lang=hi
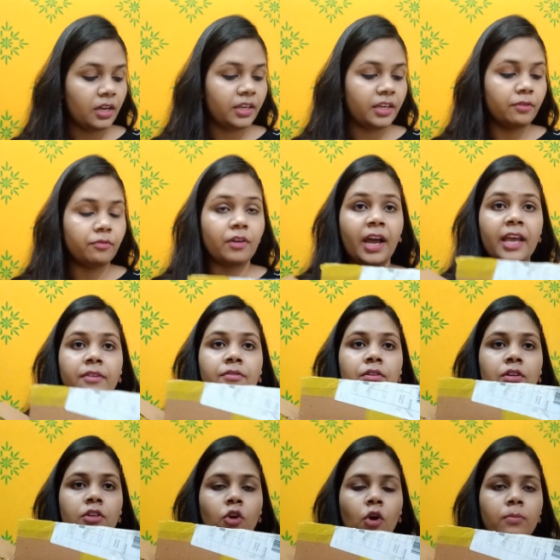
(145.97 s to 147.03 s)
ये फाइव
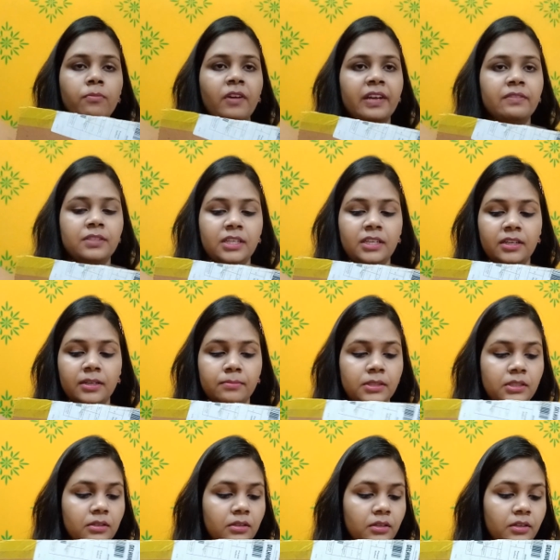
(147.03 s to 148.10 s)
टॉप फाइव
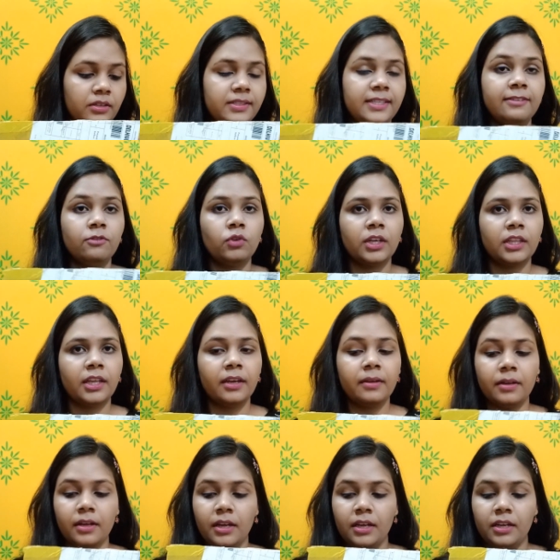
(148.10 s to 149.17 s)
सीरम्स रिसीव हुए थे
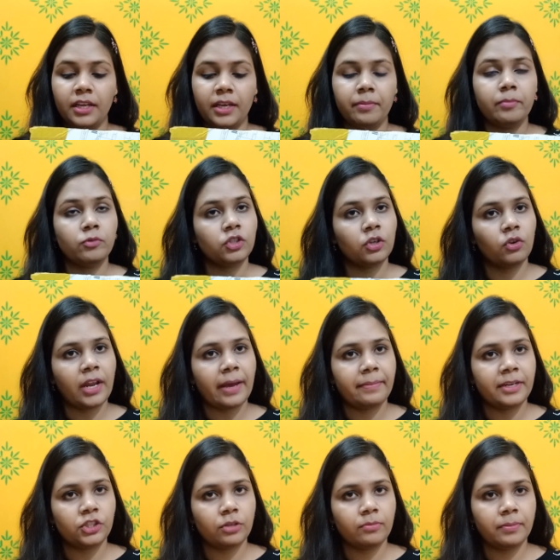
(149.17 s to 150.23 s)
ये भी मुझे
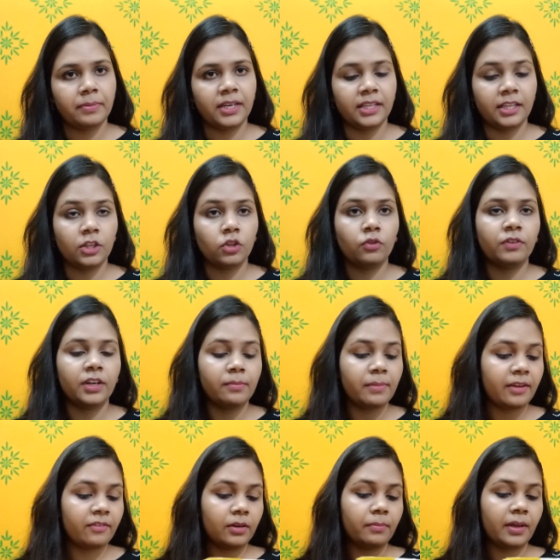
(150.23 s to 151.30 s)
कोलेब्रेशन में मिले थे तो वन
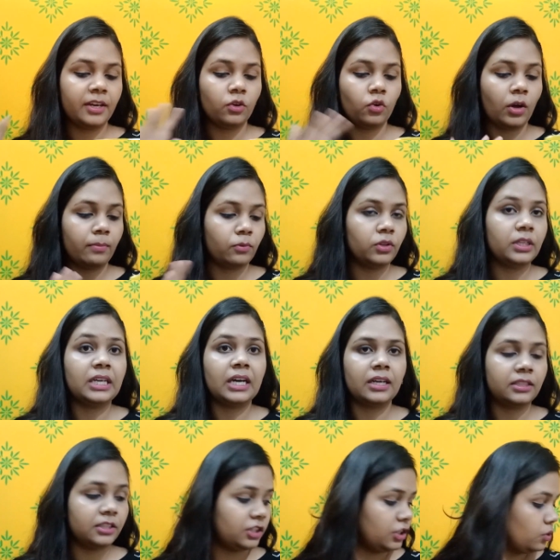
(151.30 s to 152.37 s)
बाय वन मैं इनको आपको दिखा
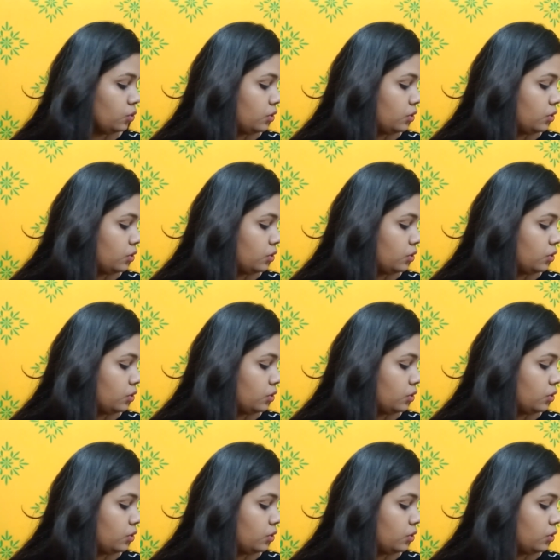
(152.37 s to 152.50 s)
देती हूँ